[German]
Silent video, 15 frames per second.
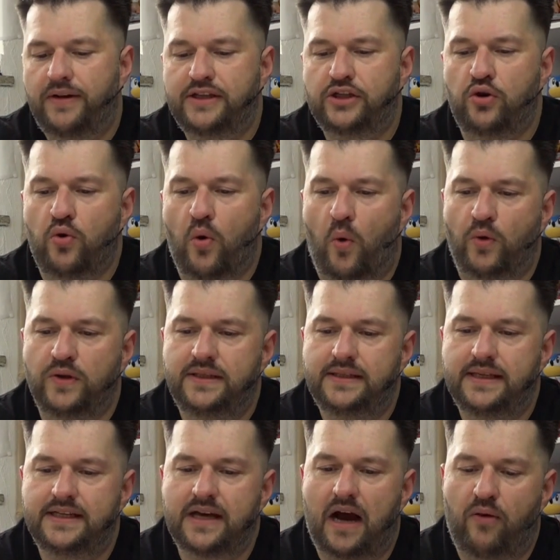Es lohnt
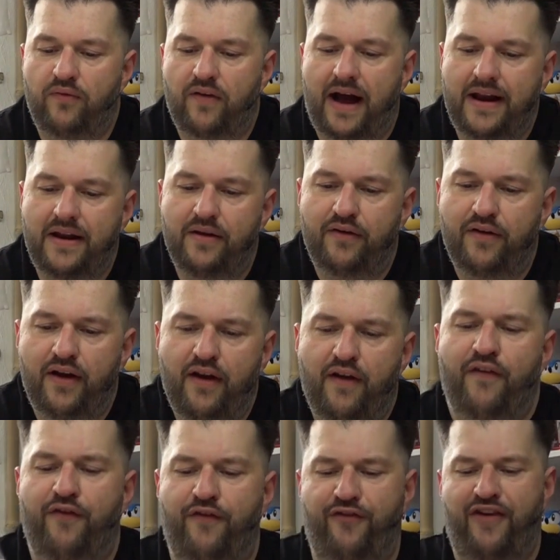sich auf alle
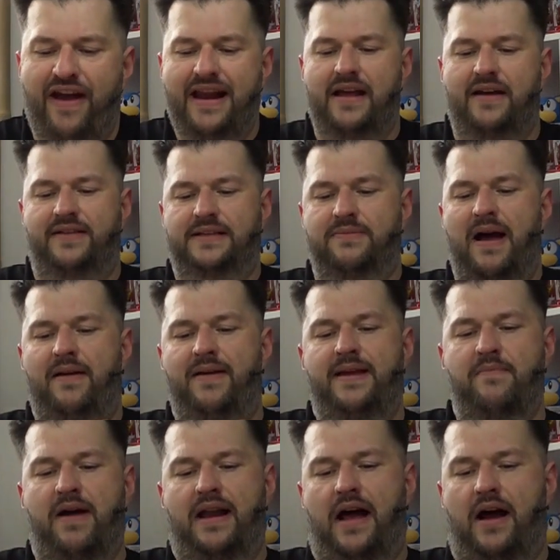Fälle. Jetzt machen wir ihn
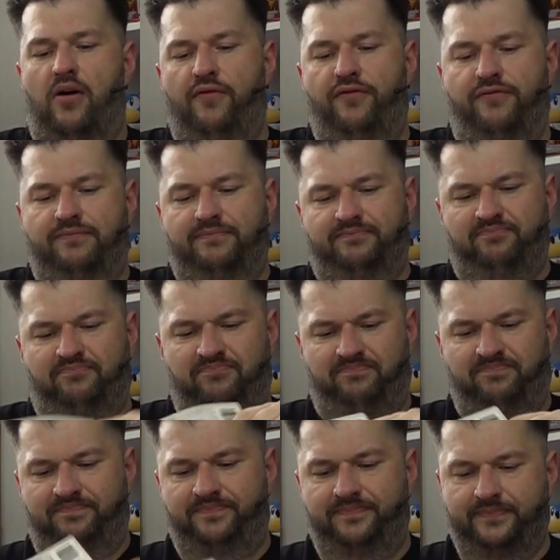mal auf.
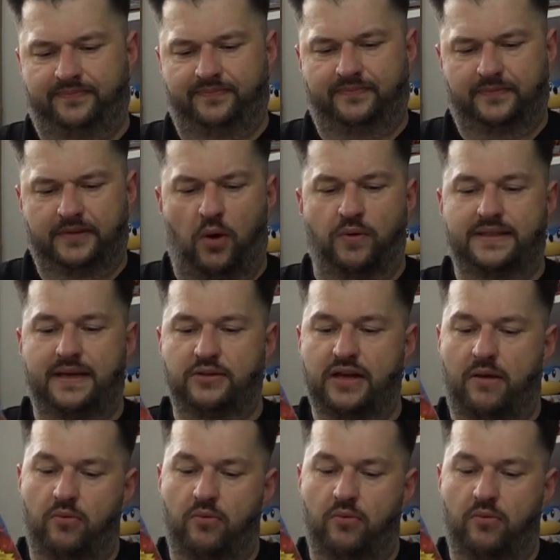Oh, jetzt habe ich.